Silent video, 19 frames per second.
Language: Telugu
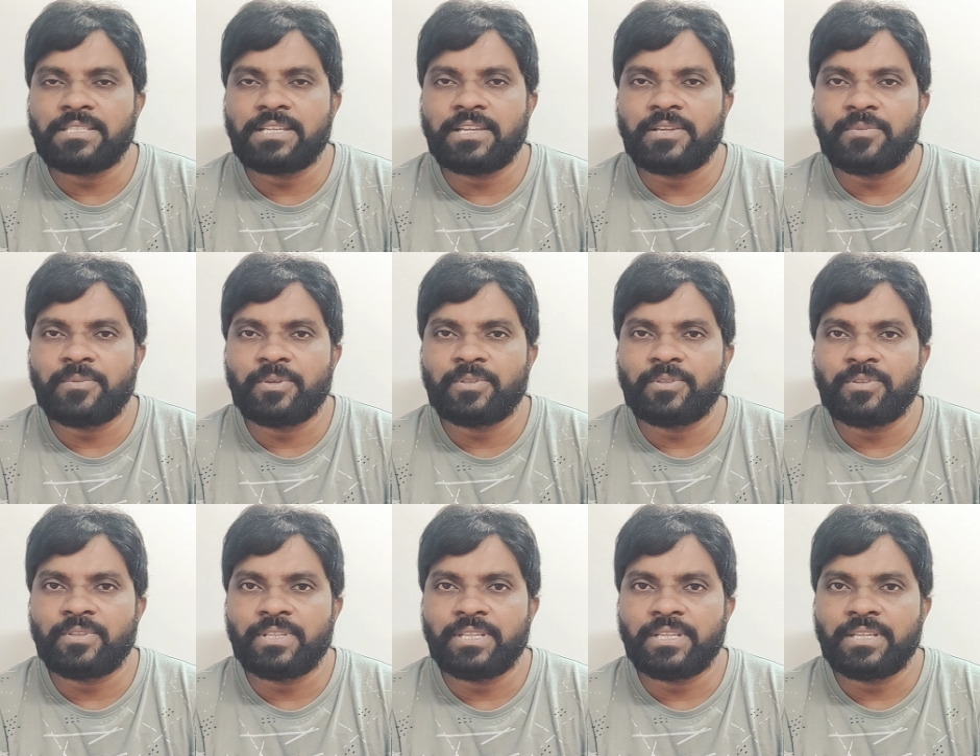
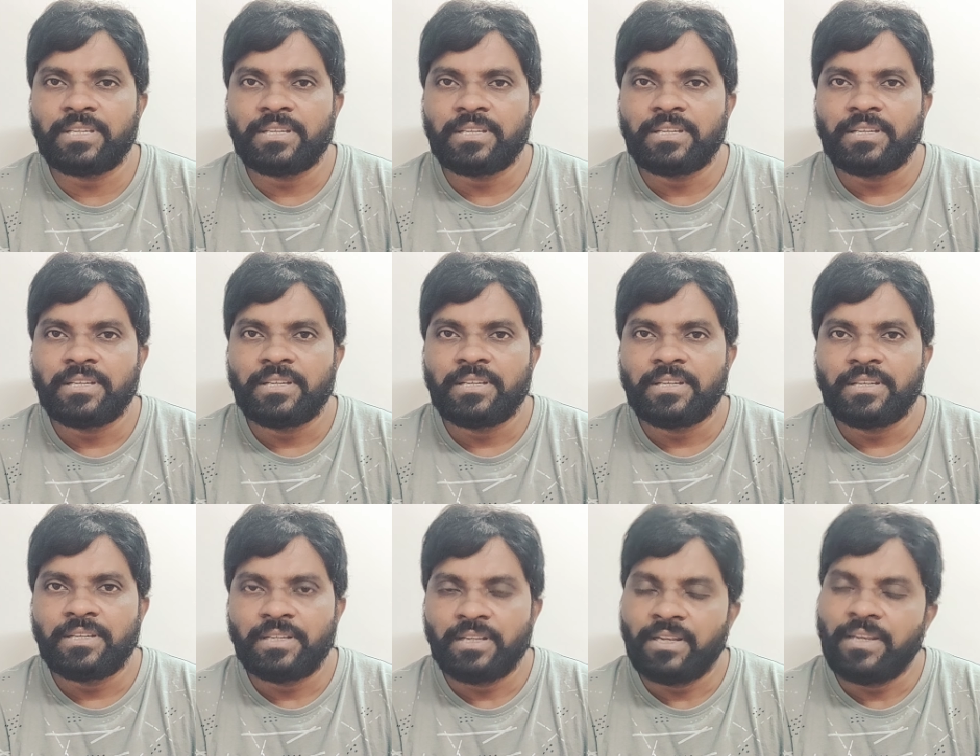చేయబోతోంది
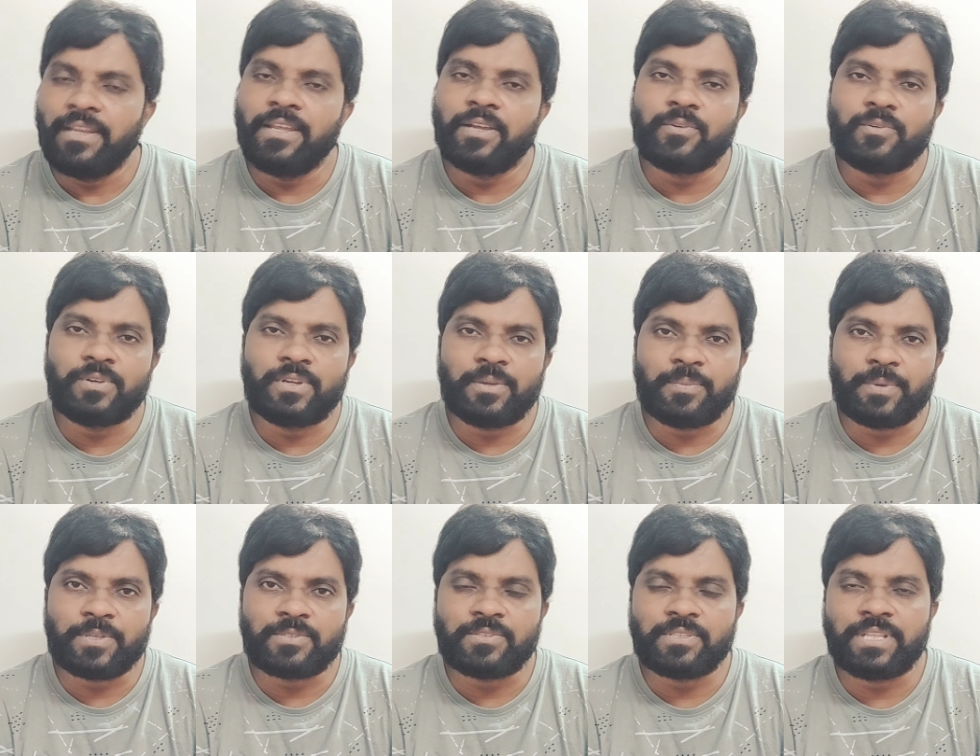లేకుంటే
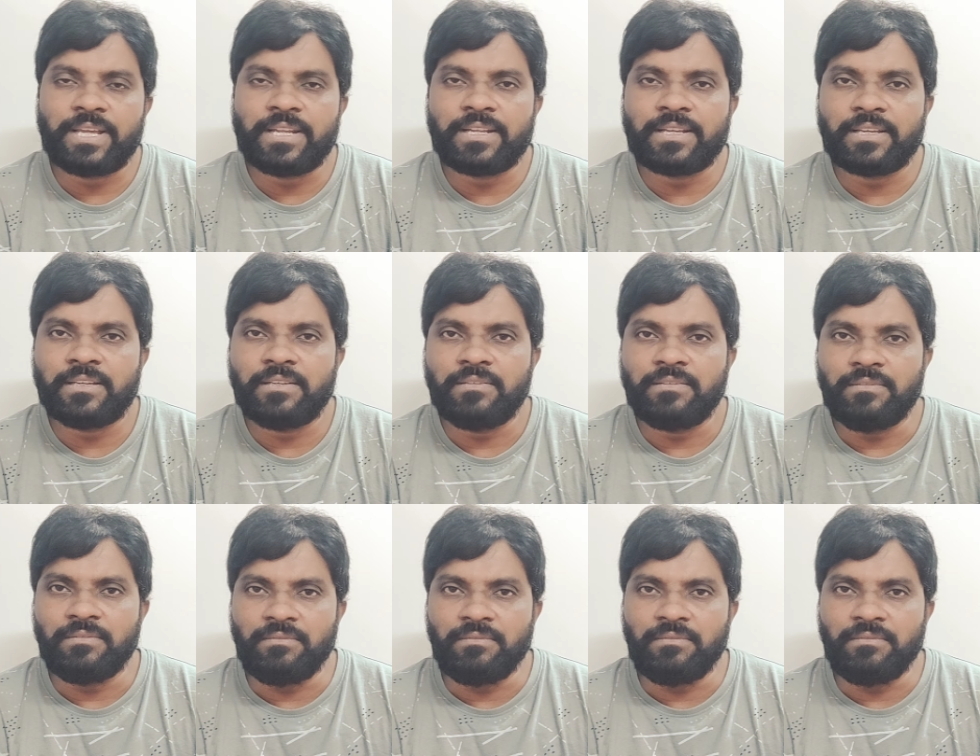ప్రస్తుతానికి